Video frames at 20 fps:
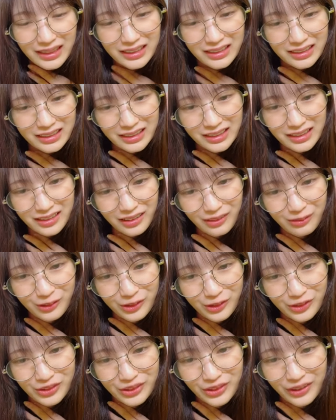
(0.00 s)
え2時間
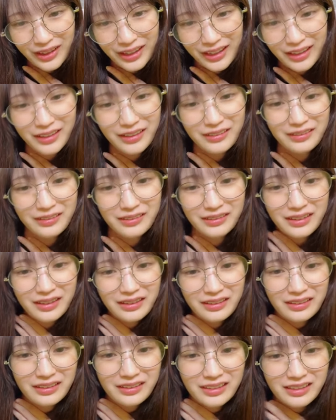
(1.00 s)
もお風呂入れるん
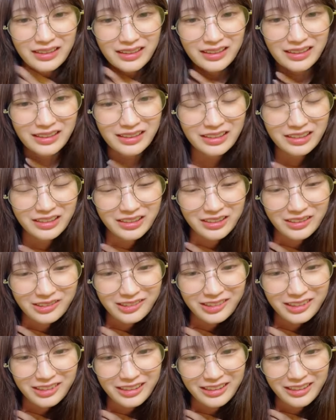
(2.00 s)
だす
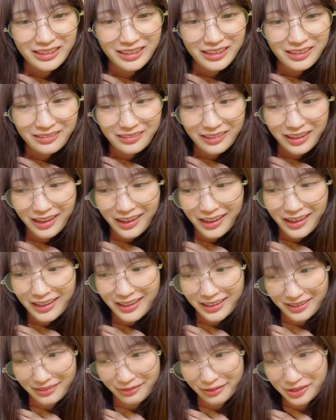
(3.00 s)
ごいねリオン入
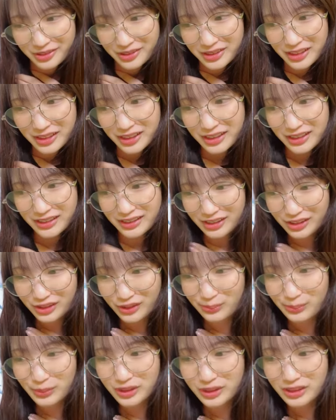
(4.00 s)
れても
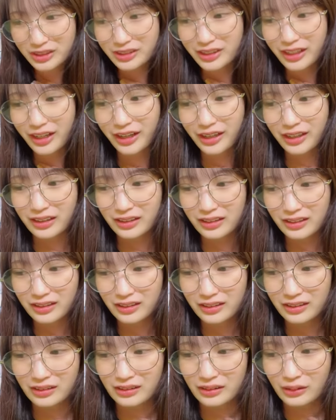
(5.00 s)
20分くらい
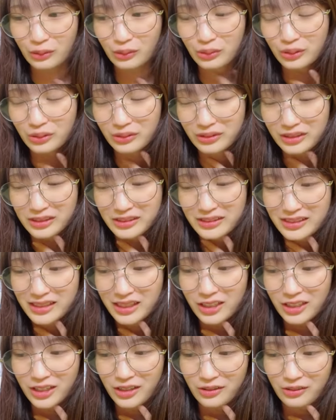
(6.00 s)
お風呂に浸
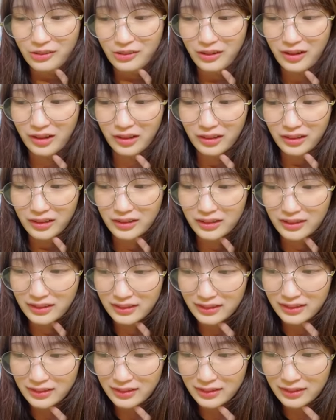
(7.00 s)
かれるのが
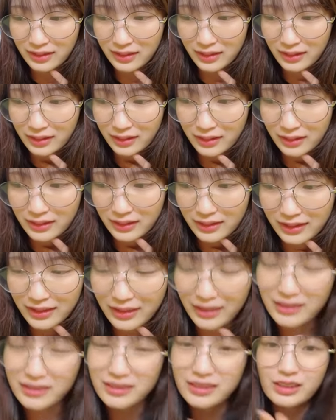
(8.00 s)

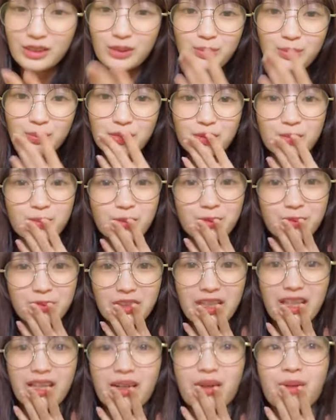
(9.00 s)
いや20分も
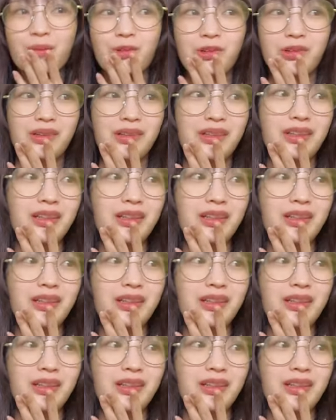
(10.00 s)
無理かも